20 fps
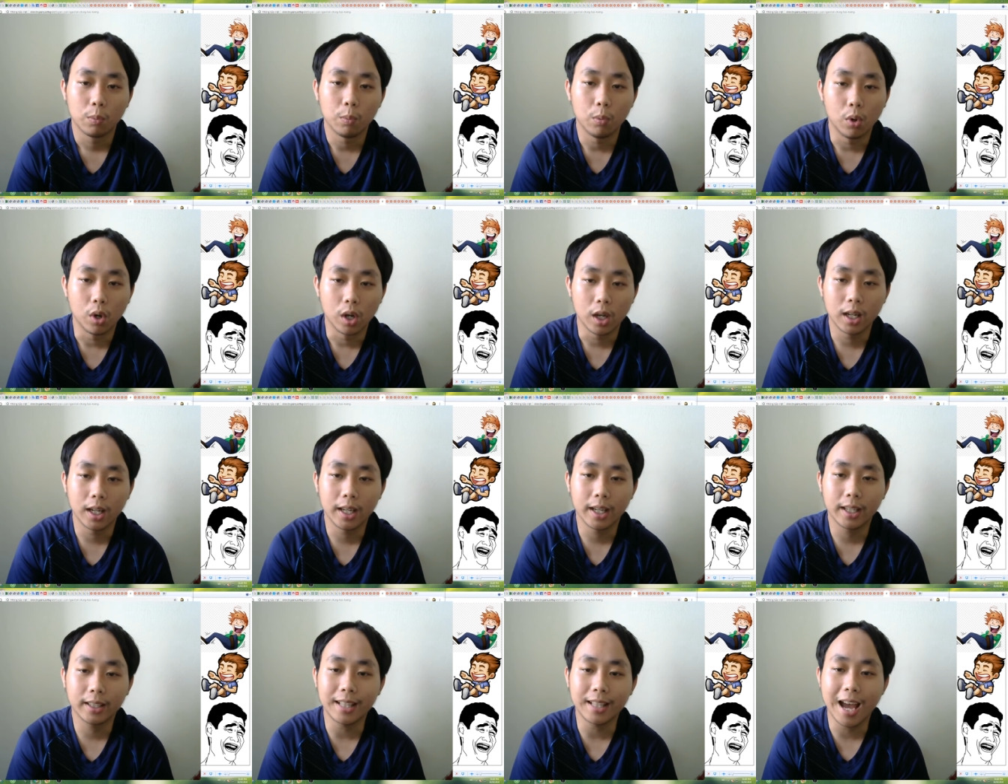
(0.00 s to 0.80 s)
Buổi
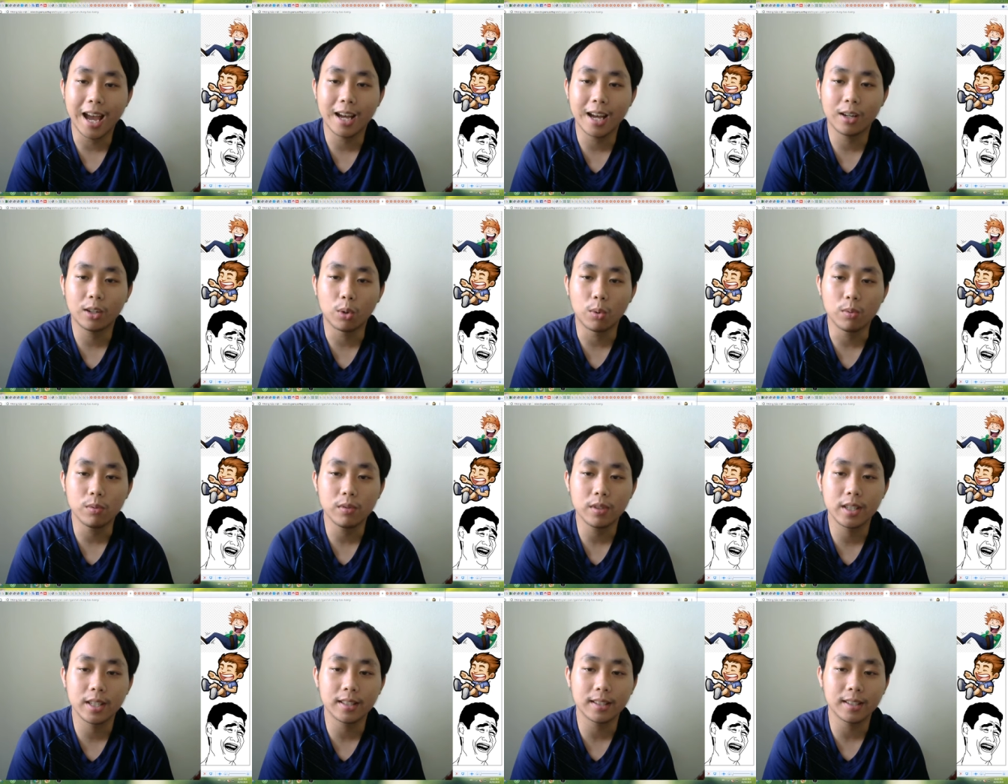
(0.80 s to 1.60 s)
lễ tang
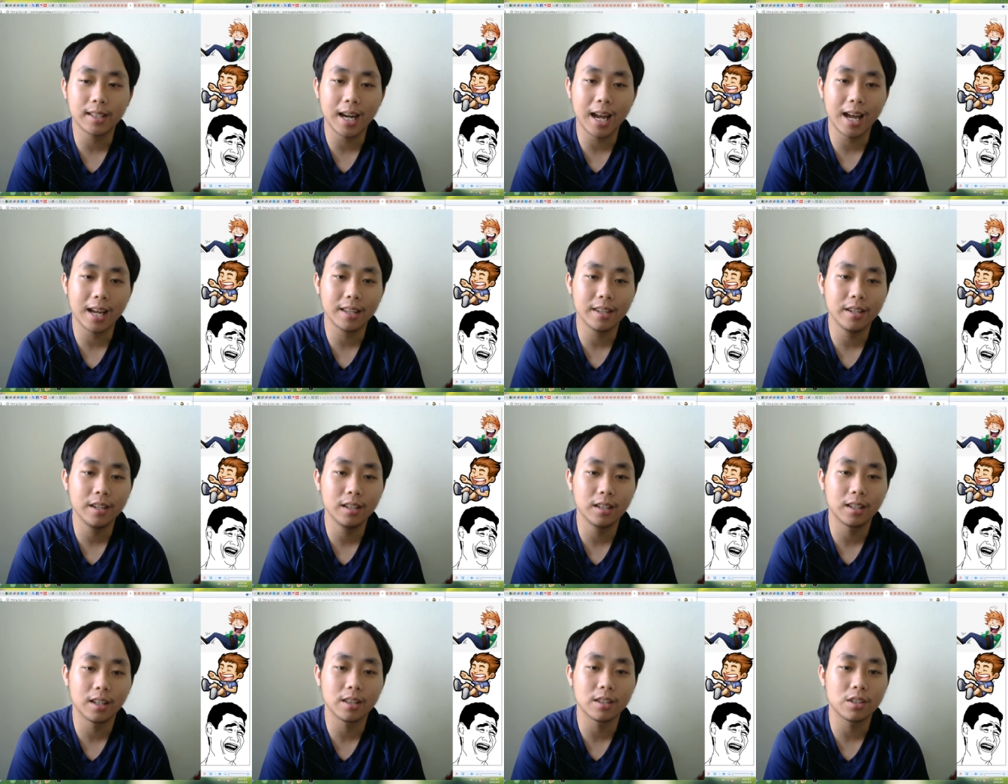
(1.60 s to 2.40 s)
cũng diễn ra
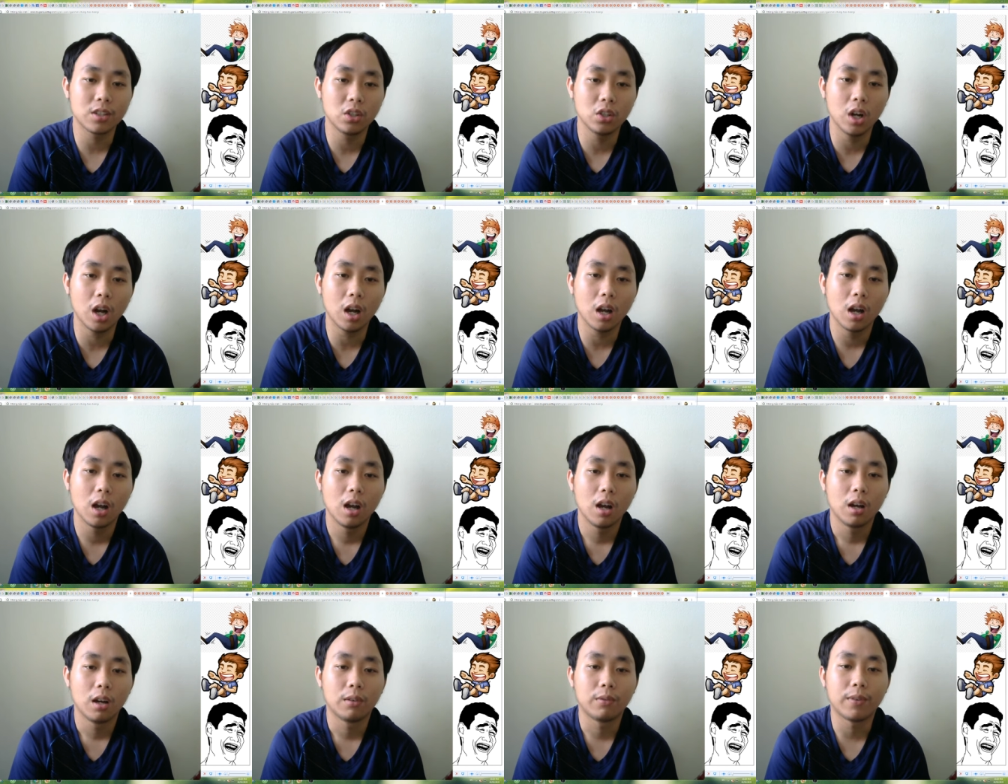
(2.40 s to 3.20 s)
như lần trước
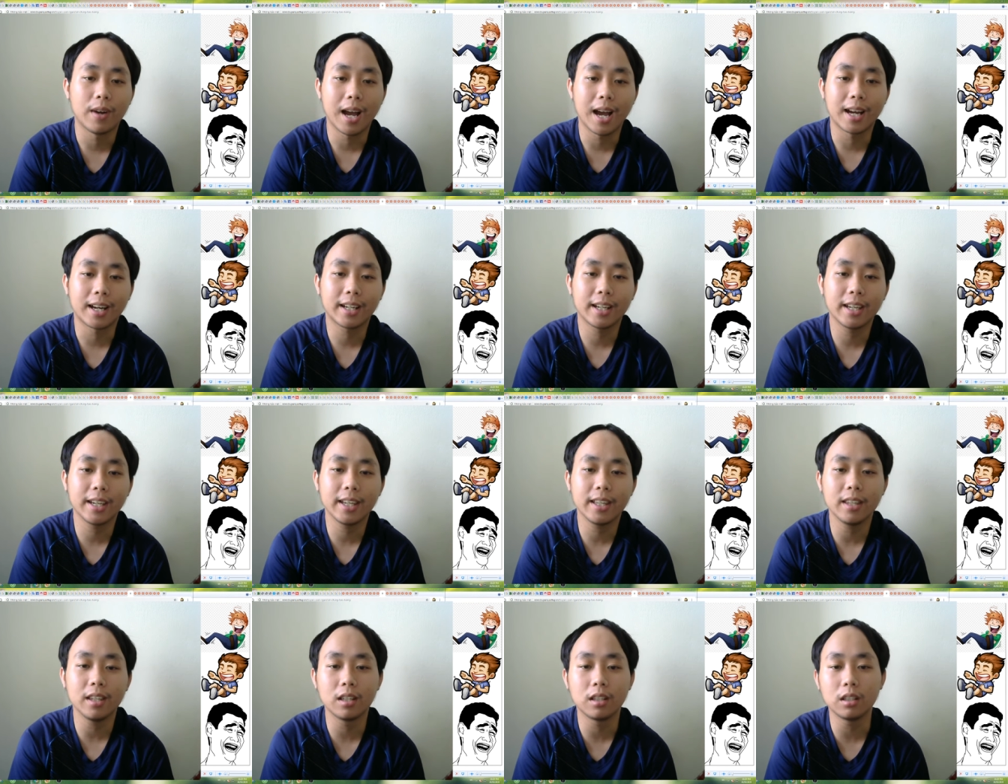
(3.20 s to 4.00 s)
và
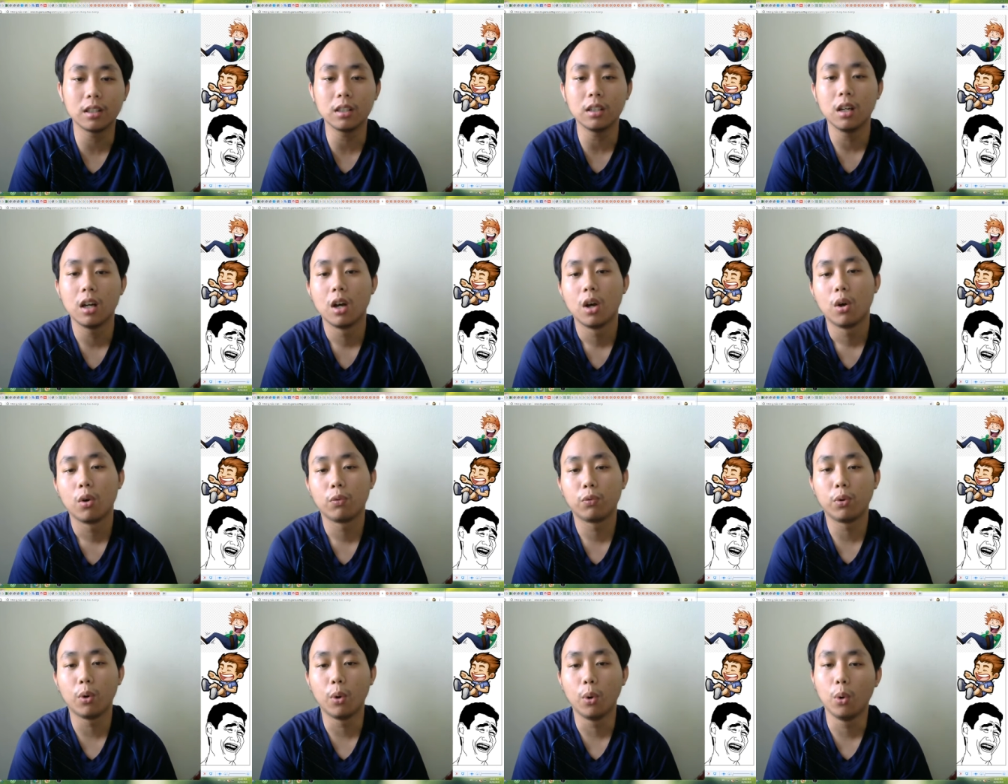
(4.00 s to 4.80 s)
khi những
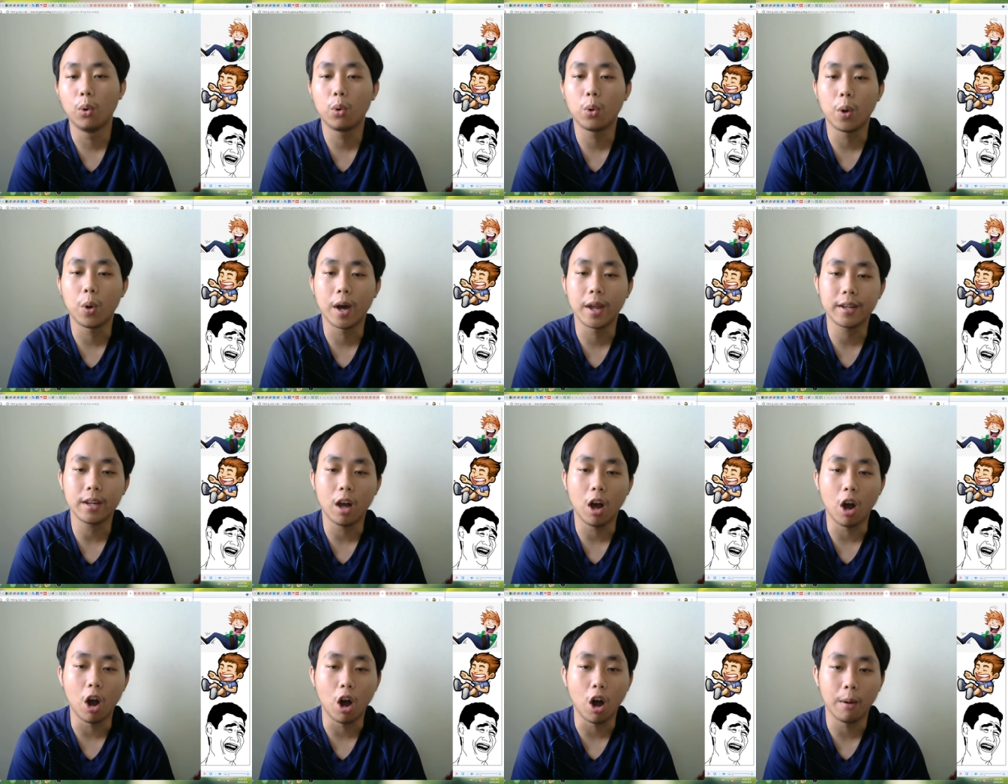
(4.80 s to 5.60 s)
phu khuân
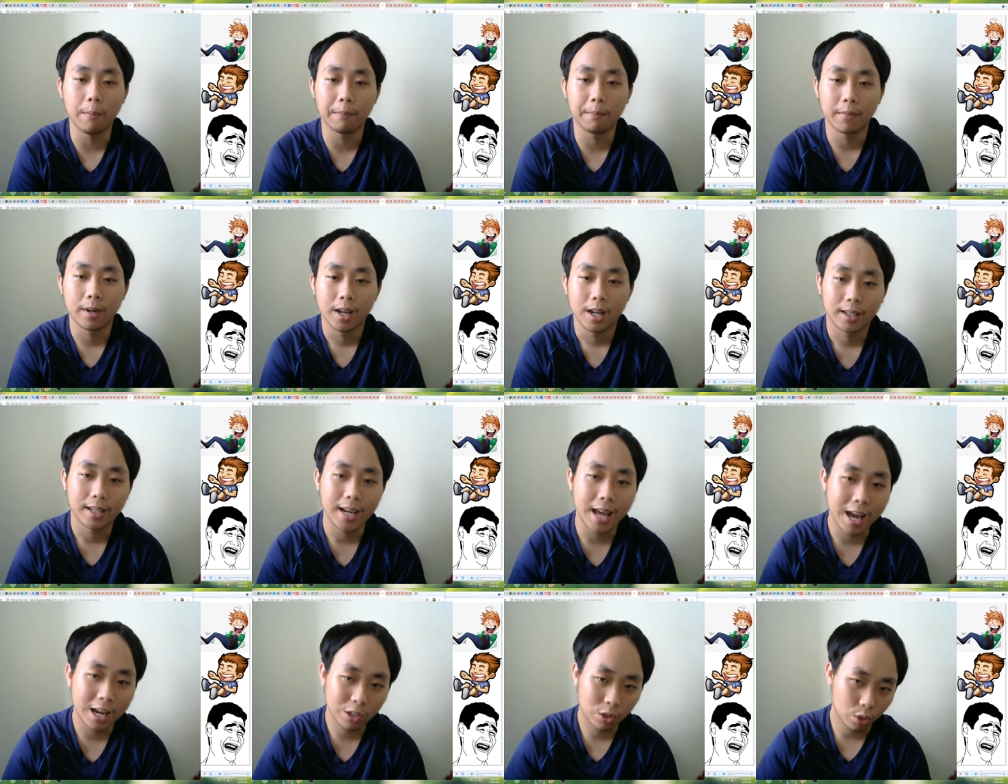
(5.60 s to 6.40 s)
hòm
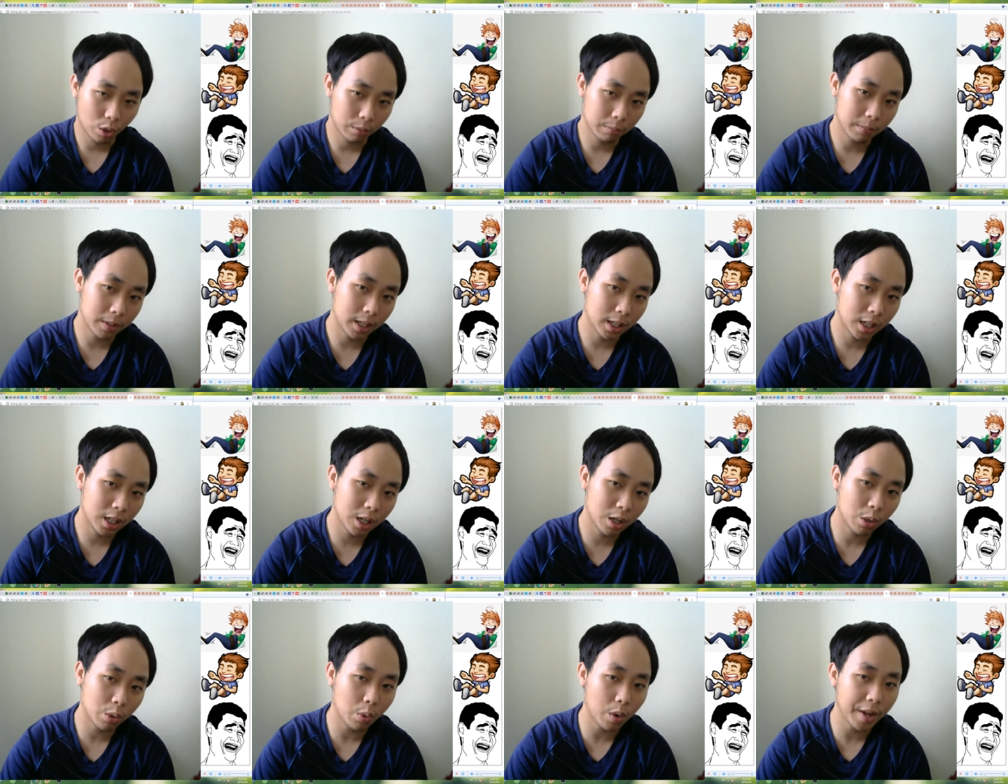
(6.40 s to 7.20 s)
đang chuẩn bị
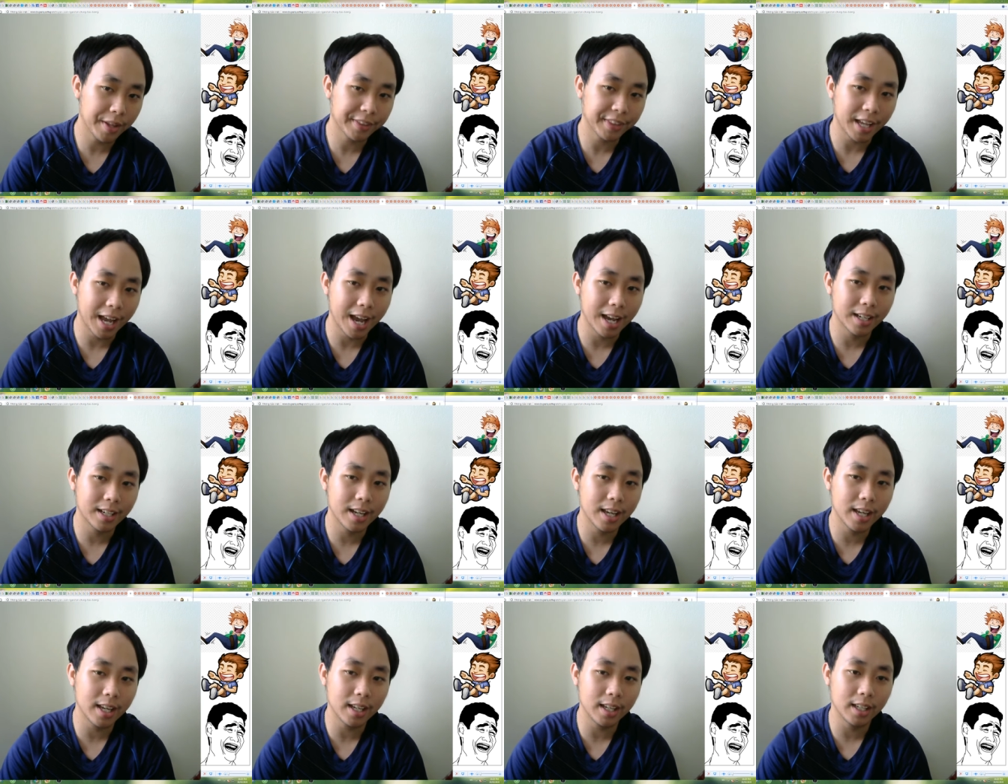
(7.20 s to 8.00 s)
khiêng quan tài
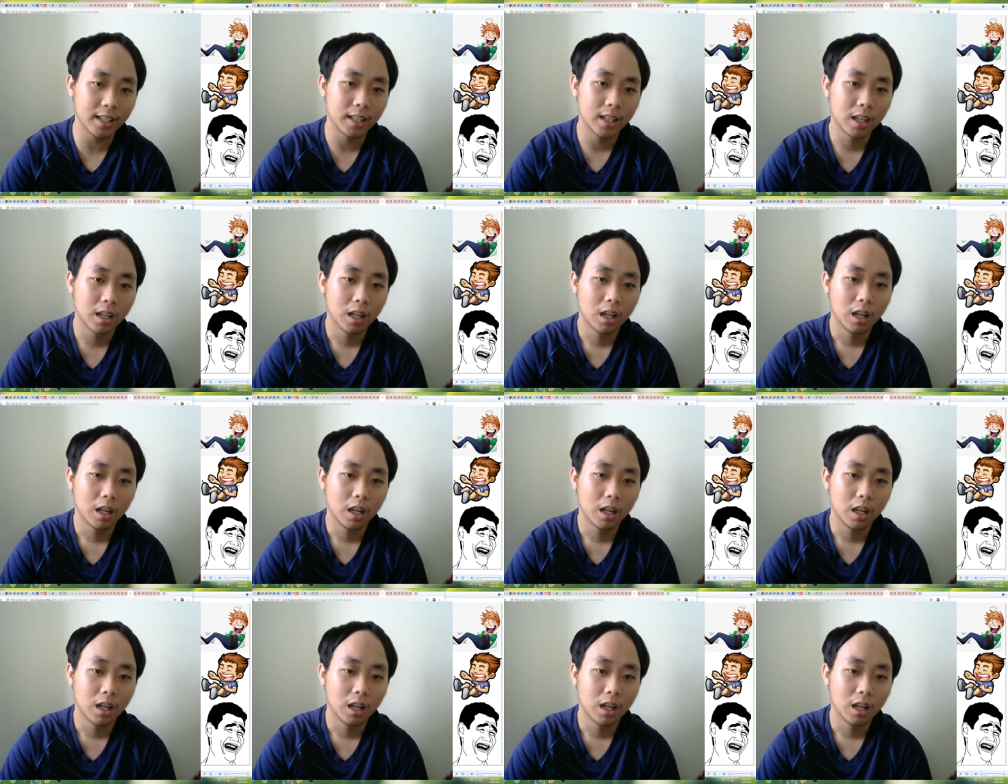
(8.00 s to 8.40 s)
đi,